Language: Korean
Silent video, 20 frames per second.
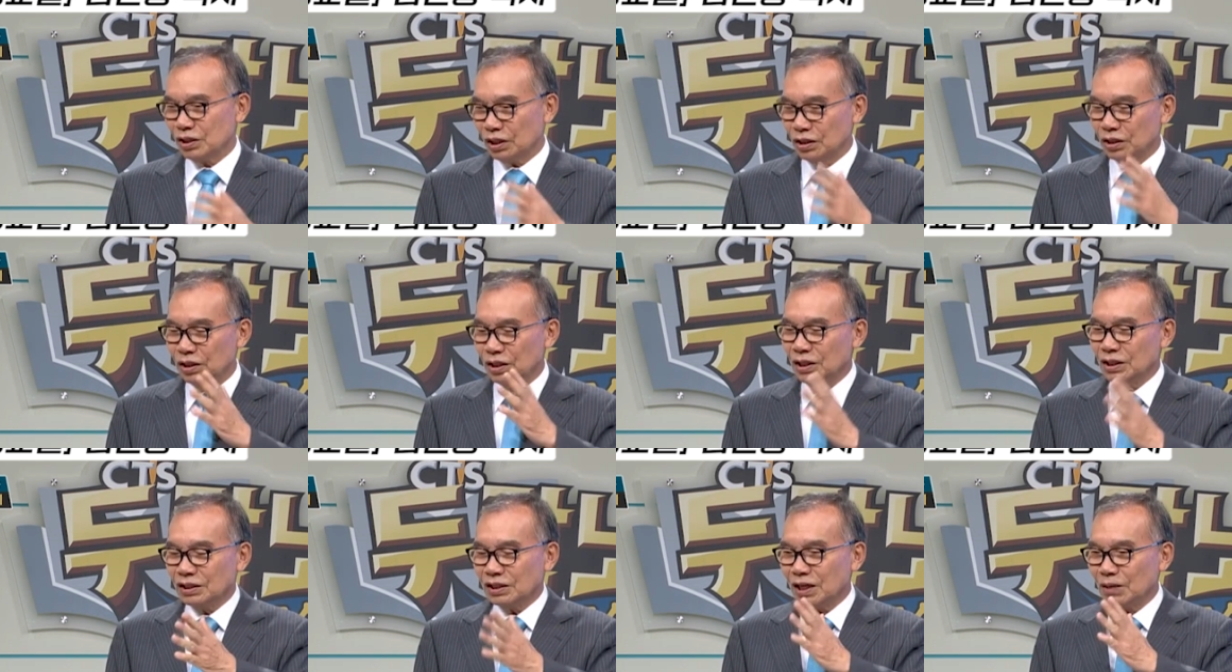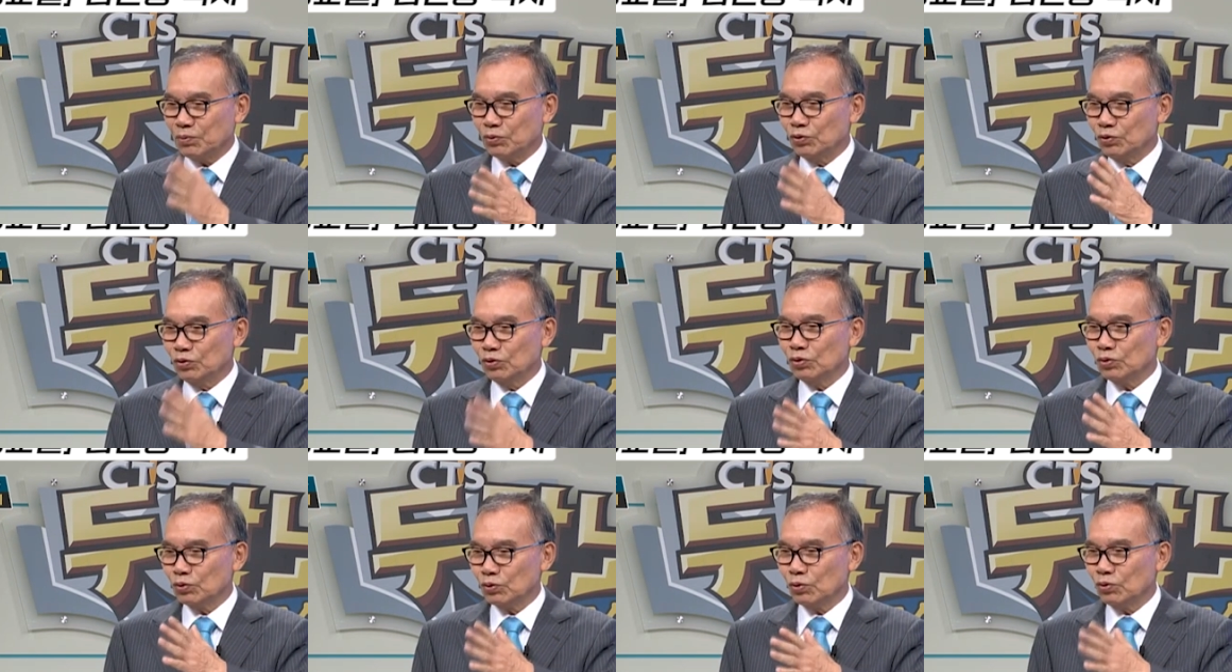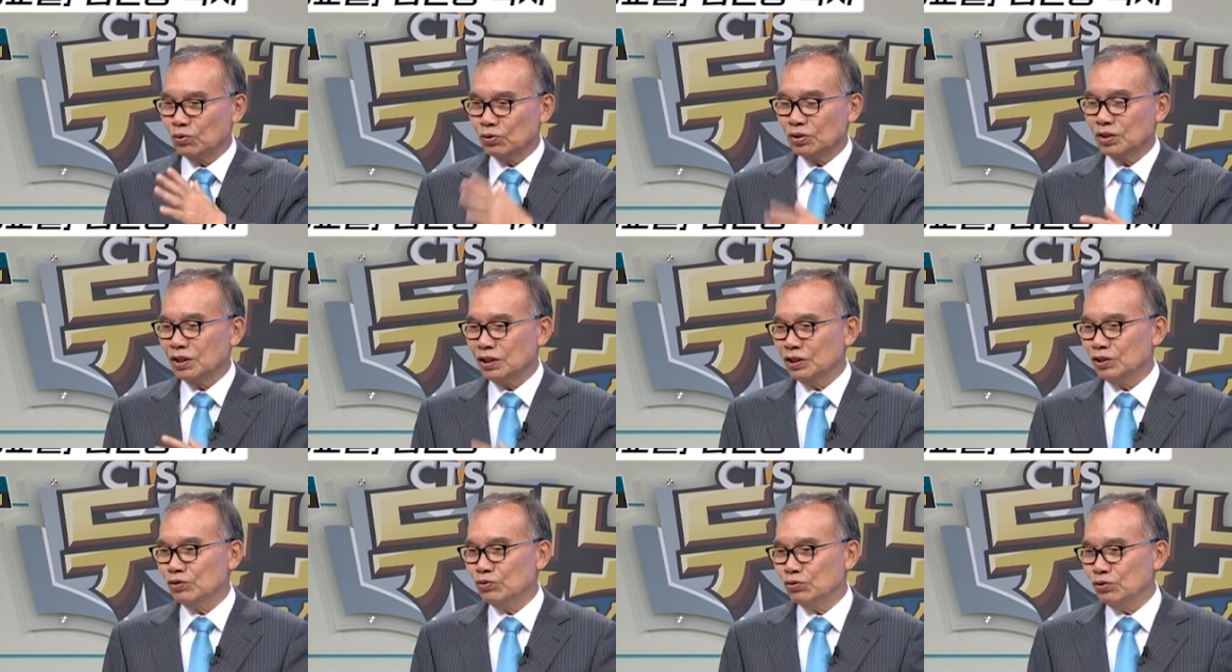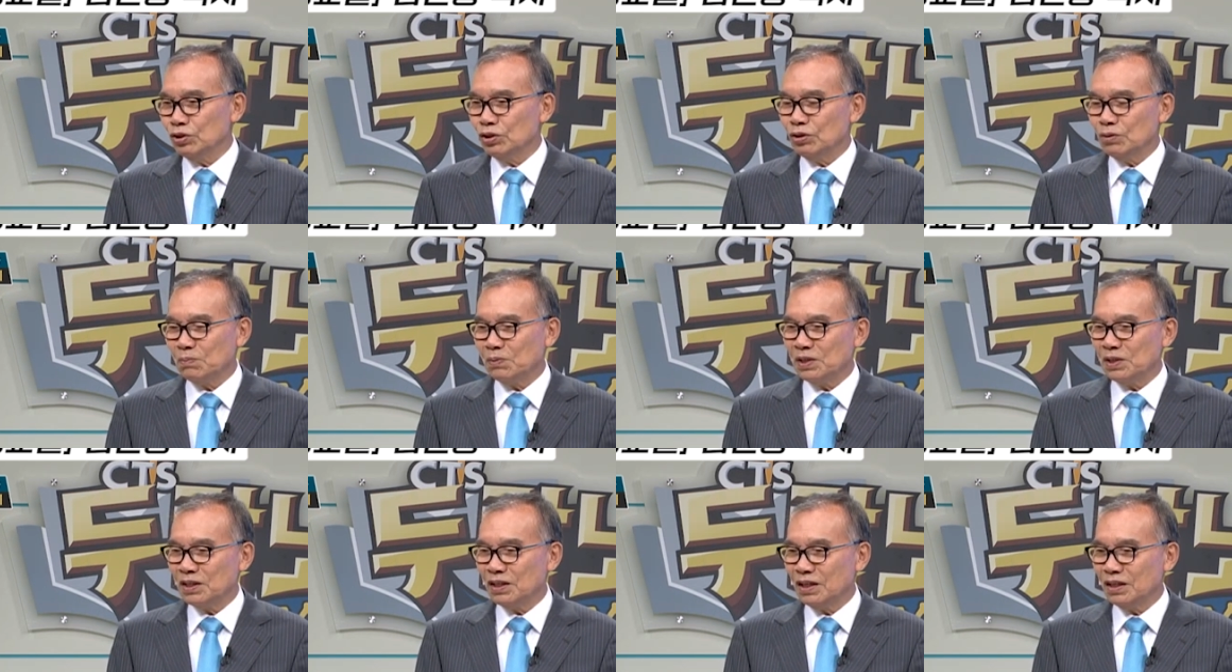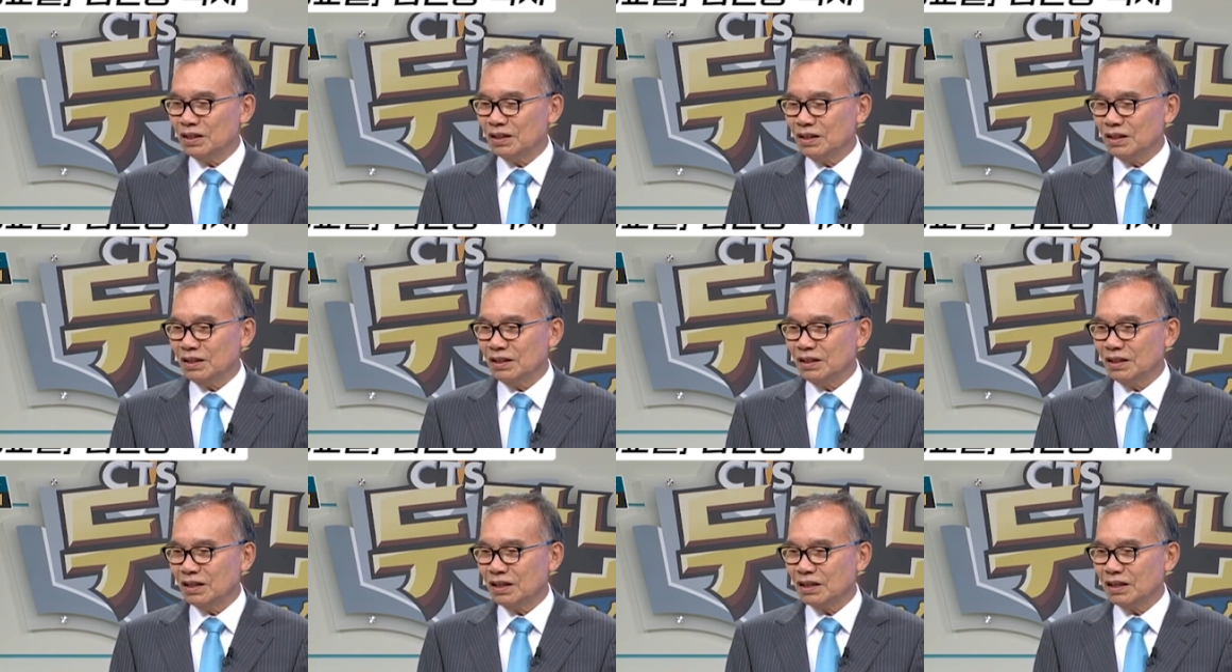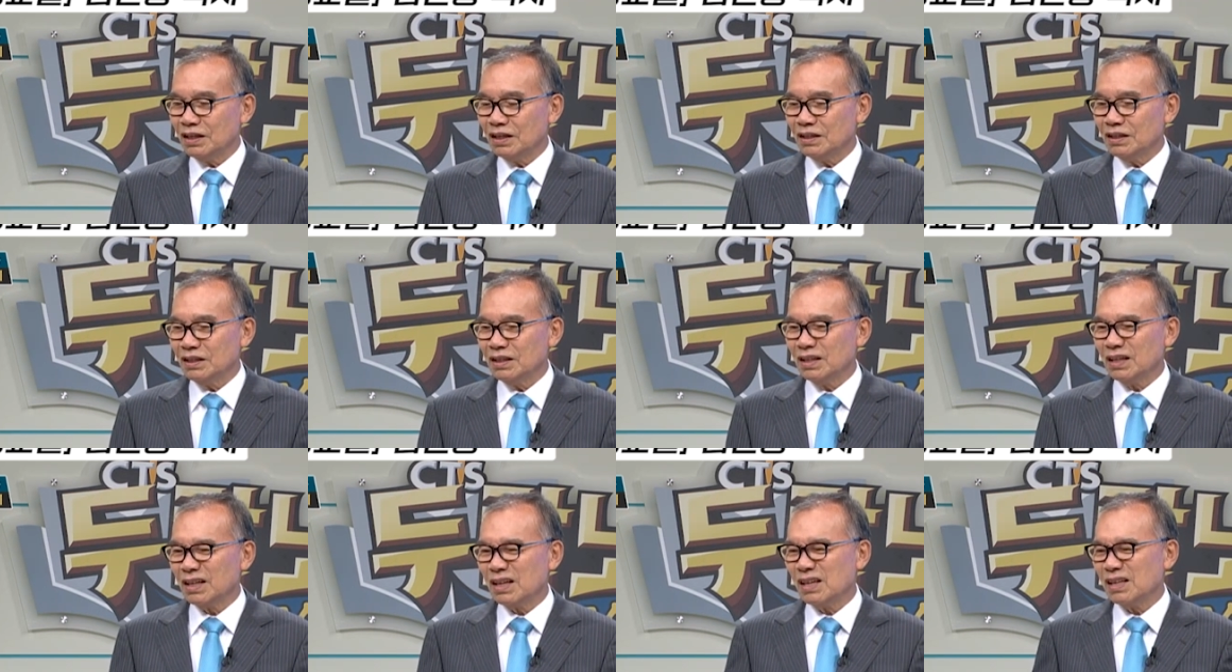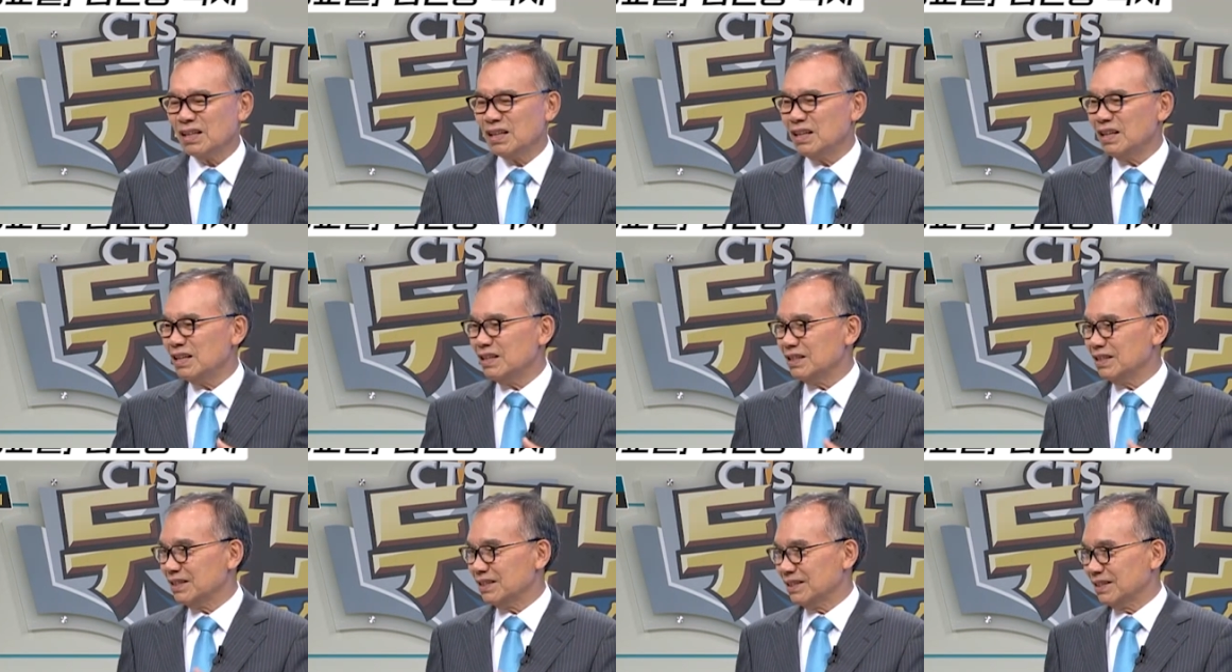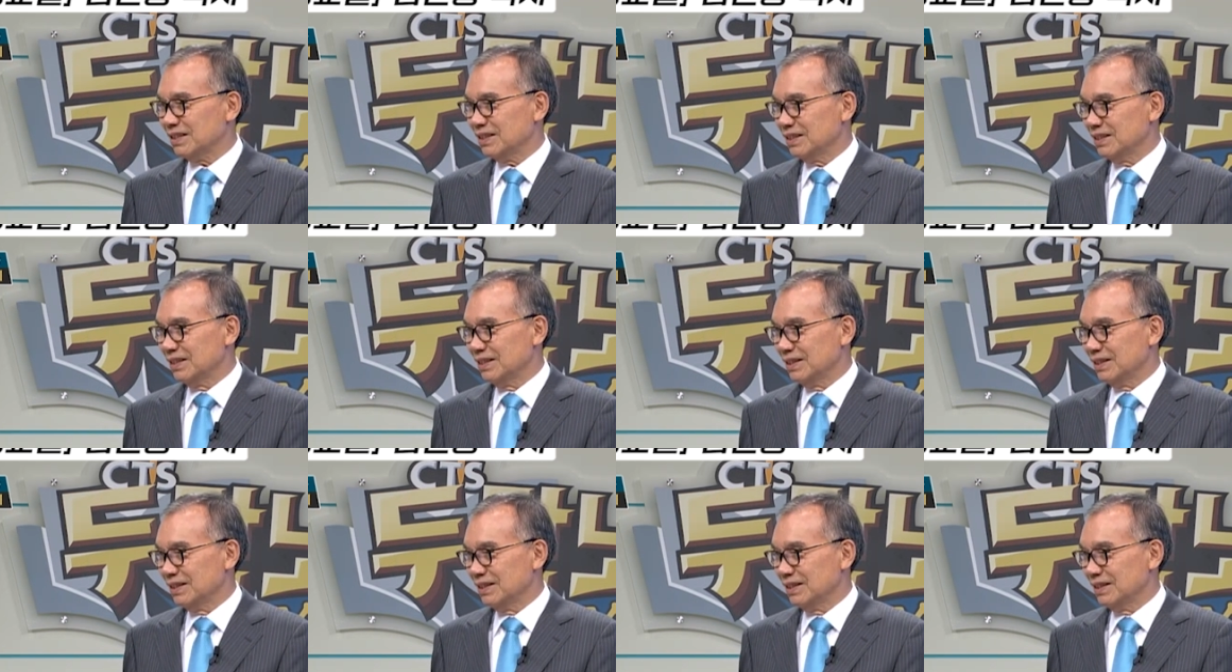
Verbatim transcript: 자, 자본론, 공산주의를 받아들인 나라들은 가난해졌어.